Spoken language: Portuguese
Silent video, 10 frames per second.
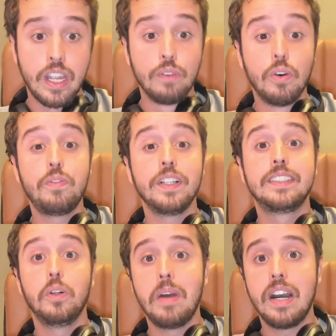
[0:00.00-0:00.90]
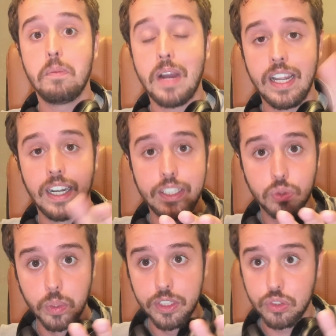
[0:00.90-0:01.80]
eu vou fazer uma, uma
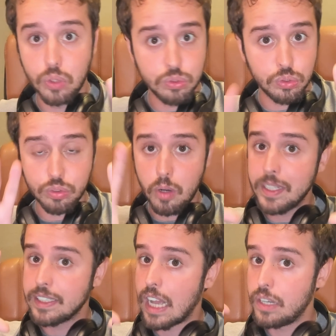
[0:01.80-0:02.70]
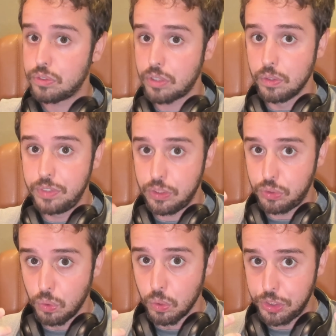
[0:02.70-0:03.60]
releitura de todos os comentários que eu vi
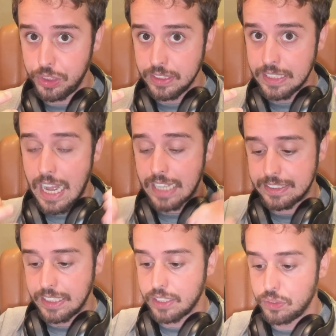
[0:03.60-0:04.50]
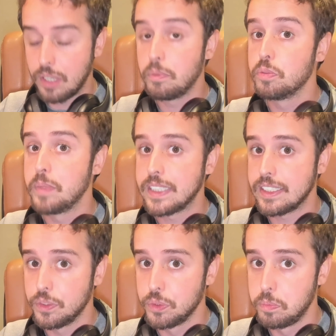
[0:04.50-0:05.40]
hoje acerca da
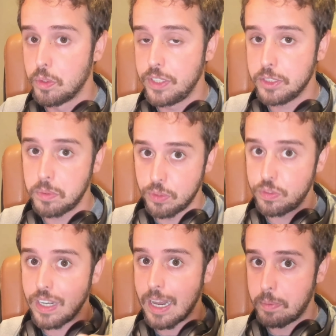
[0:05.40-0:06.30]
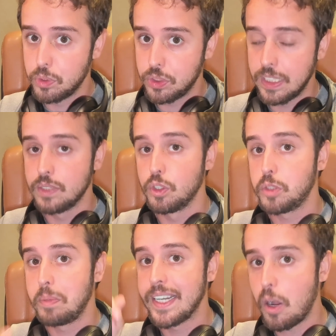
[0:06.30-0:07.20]
movimentação do Ibovespa e vou falar para vocês. Eu vou
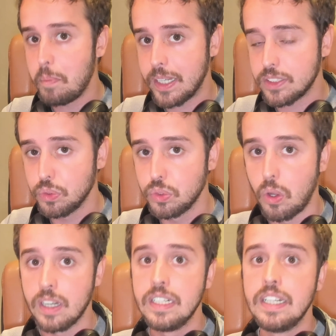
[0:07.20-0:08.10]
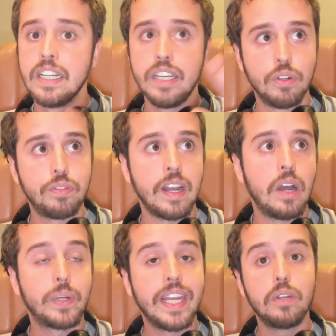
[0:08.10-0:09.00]
explicar a operação do dólar e vou
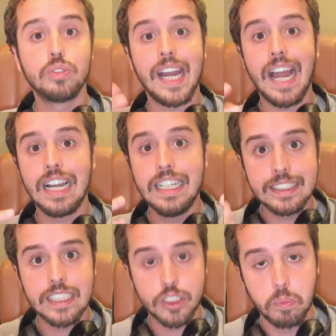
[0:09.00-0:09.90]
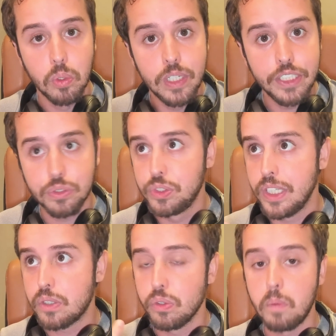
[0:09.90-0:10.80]
falar o que, que os analistas políticos
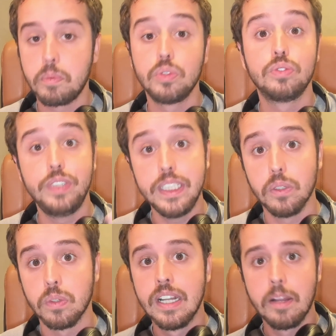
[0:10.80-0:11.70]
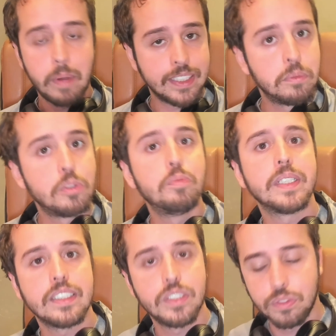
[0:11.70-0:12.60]
econômicos viram para essa
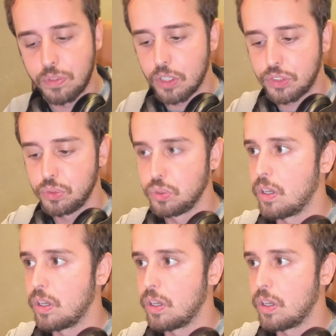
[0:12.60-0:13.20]
movimentação forte do